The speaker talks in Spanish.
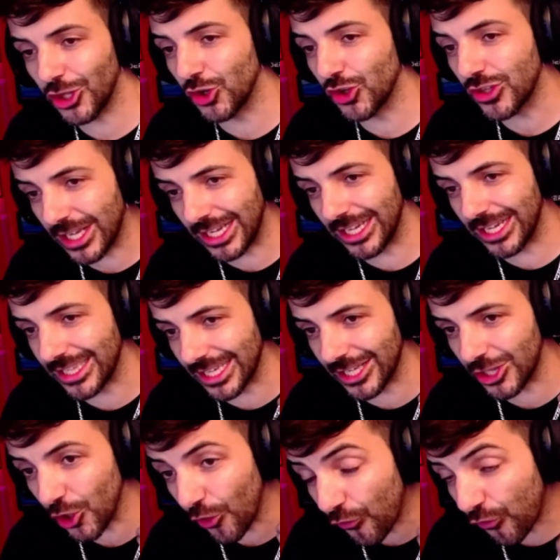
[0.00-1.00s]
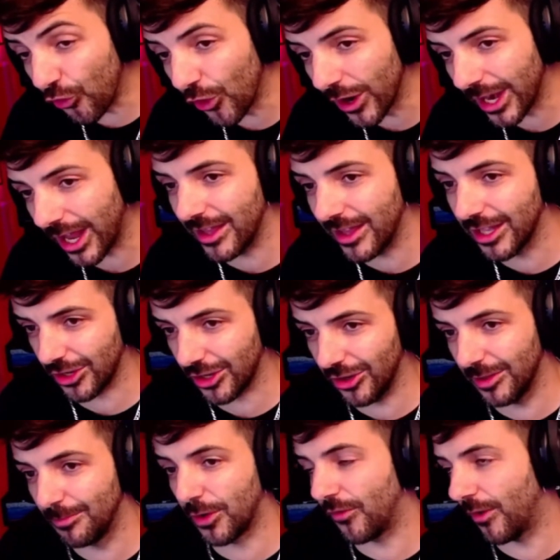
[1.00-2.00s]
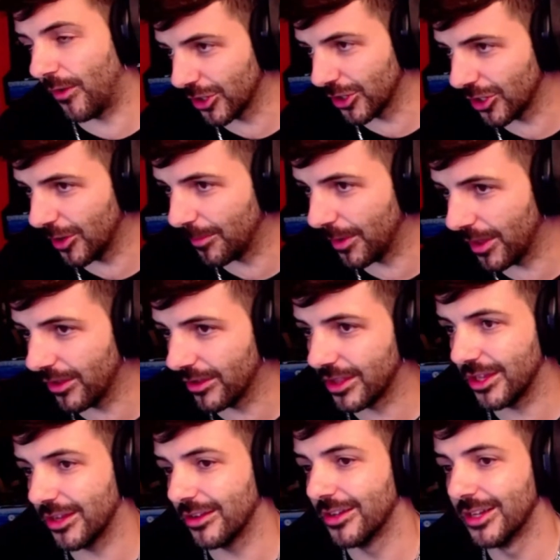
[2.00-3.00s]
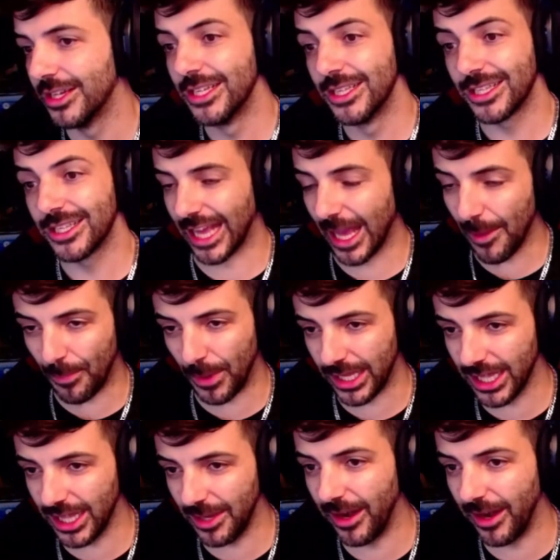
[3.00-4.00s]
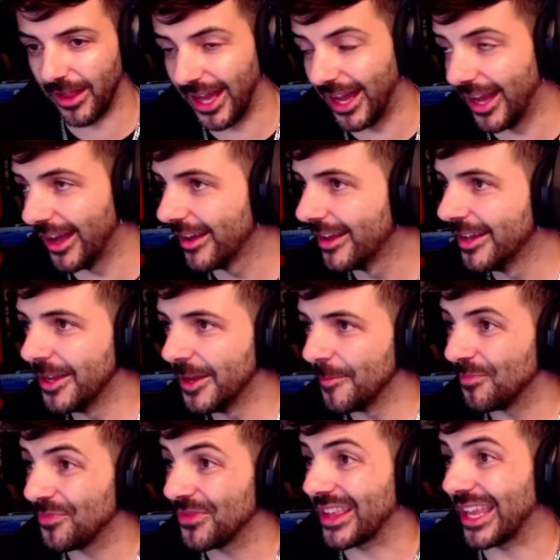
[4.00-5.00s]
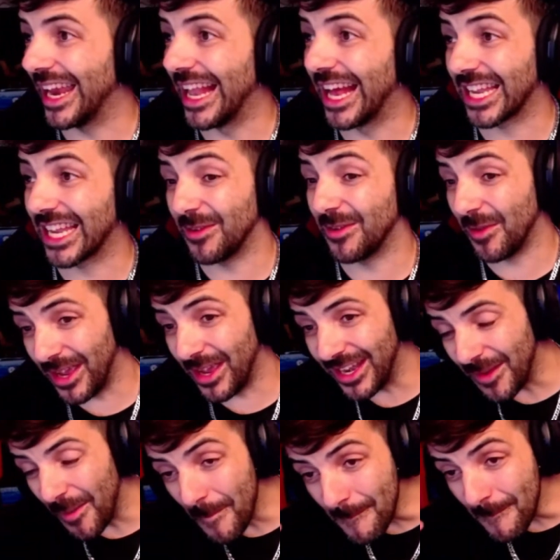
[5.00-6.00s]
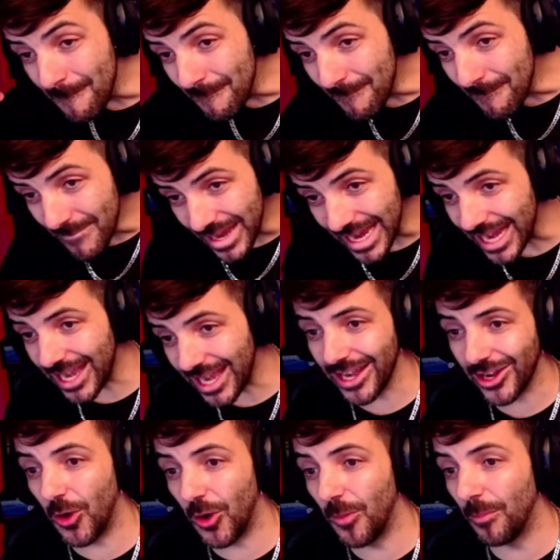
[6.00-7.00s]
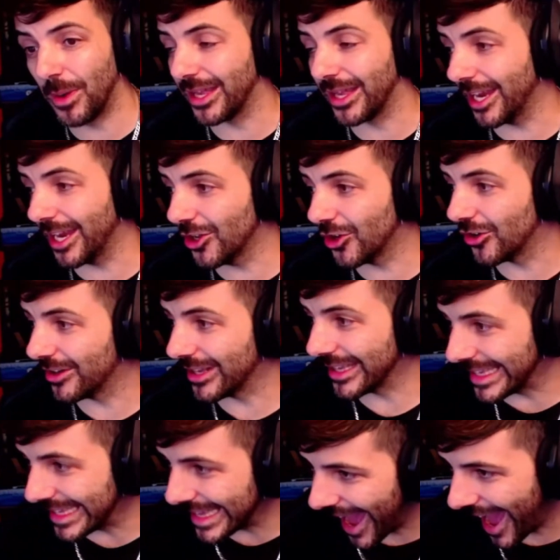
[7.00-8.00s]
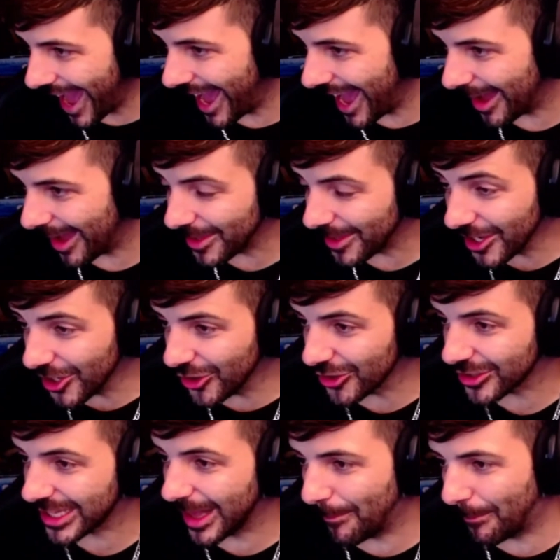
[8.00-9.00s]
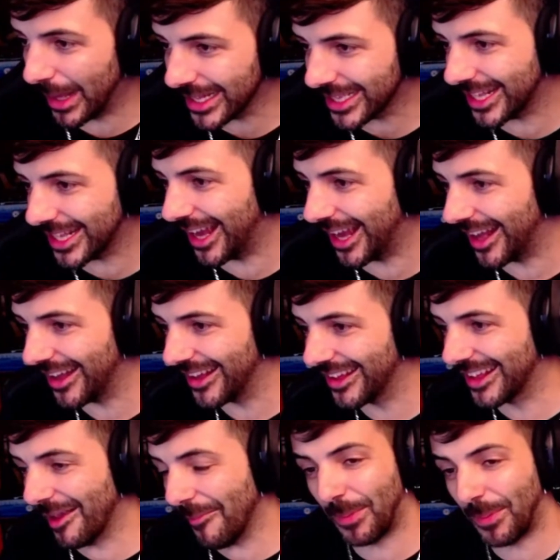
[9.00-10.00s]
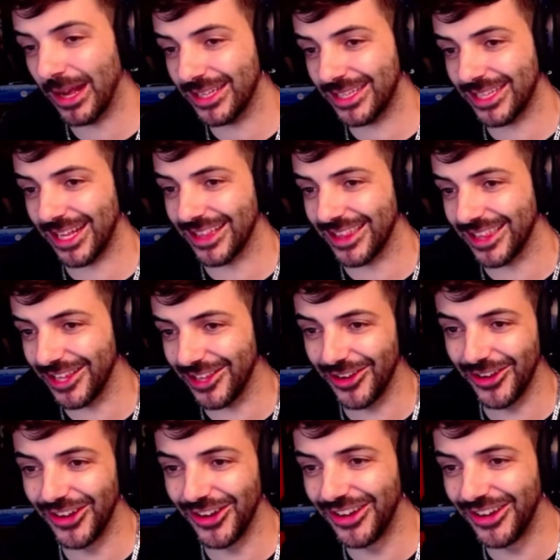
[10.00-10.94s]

No saquéis esto fuera del rol, por favor, os lo pido, tío. Es que hay peña de verdad que la reviven mil, compañeros ¡Ya, amigos! ¿Qué pasa? ¿Qué pasa, tío?